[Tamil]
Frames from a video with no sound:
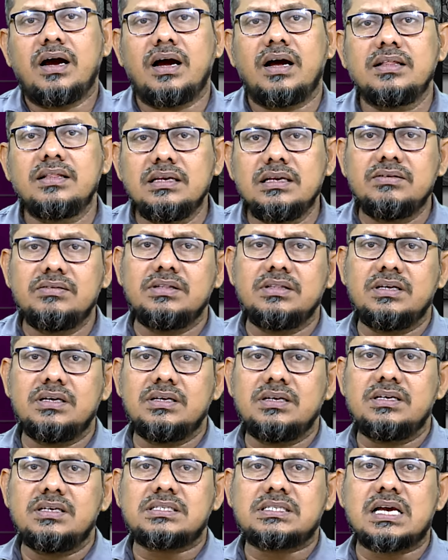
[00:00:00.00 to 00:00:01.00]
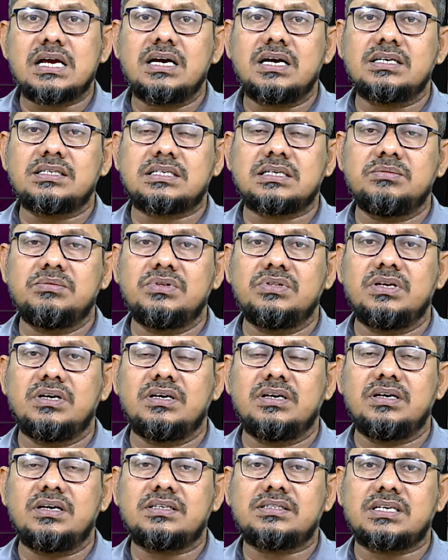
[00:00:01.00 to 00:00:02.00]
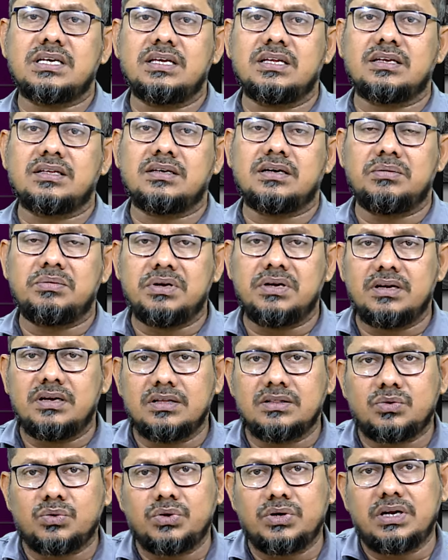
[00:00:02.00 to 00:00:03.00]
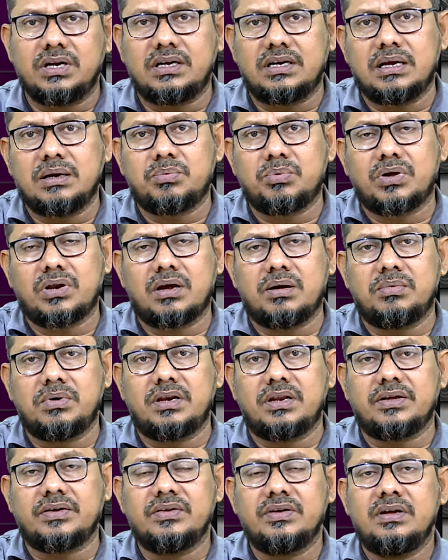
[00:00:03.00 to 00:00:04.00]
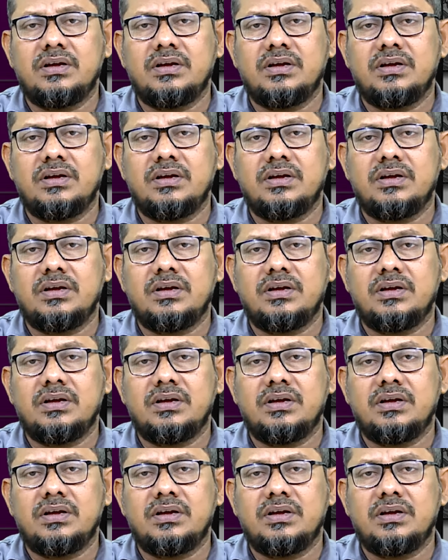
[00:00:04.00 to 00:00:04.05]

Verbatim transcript: அதில் வந்து சாகசம் வந்து செய்கிறது அப்படியே தொங்கிக்கிட்டே போகிற மாதிரி